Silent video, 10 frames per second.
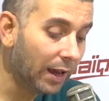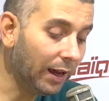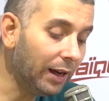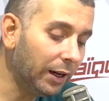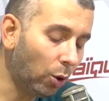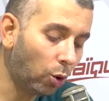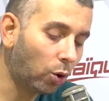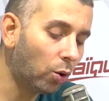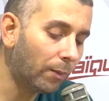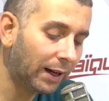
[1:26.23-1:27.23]
اللي
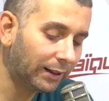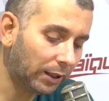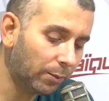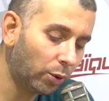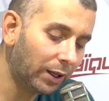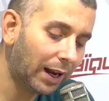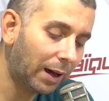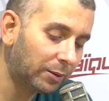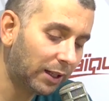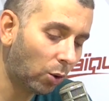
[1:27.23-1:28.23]
الحكومه تحبه
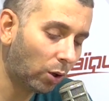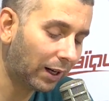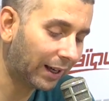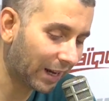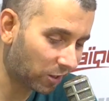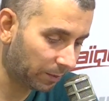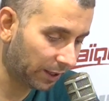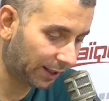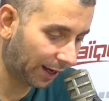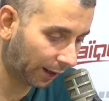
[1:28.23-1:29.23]
يلعب دور الكاش
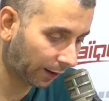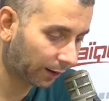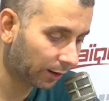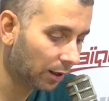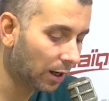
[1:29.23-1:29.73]
ميزاخ